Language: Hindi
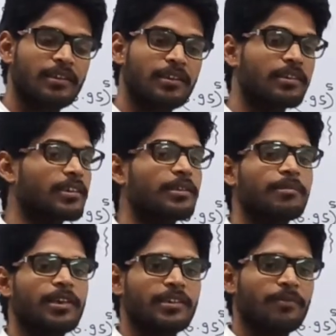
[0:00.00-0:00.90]
किसकी
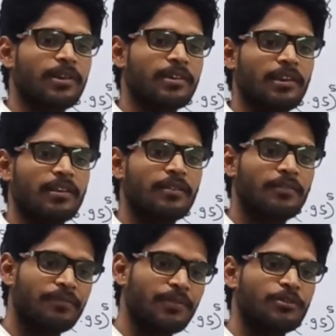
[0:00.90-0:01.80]
मिली सफलता
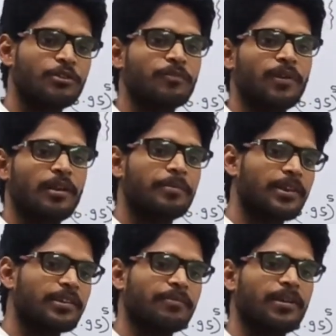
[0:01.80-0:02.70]
फ्यूज बल्ब
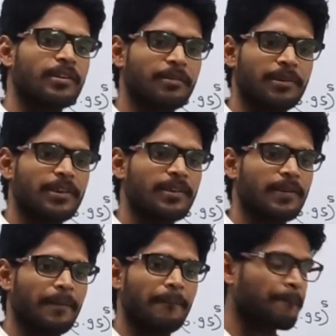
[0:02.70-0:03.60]
की सफलता मिली
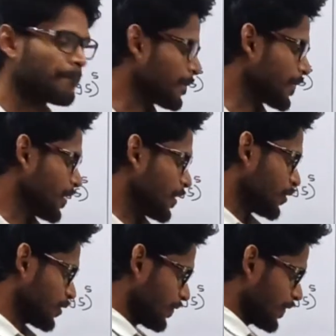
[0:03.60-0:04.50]
है
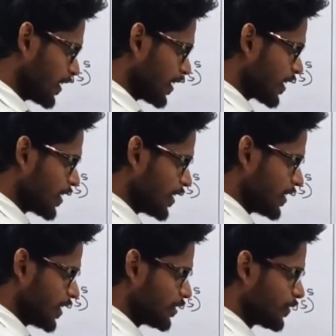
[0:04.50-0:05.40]
तो सफलता के लिए
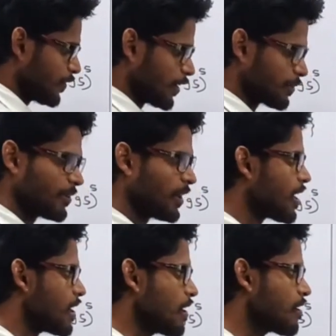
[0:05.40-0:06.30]
यही तो फार्मूला
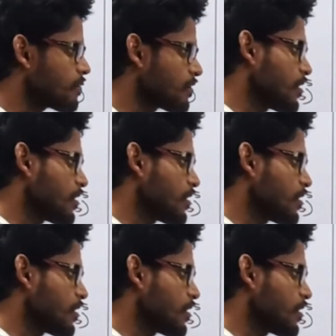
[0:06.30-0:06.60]
है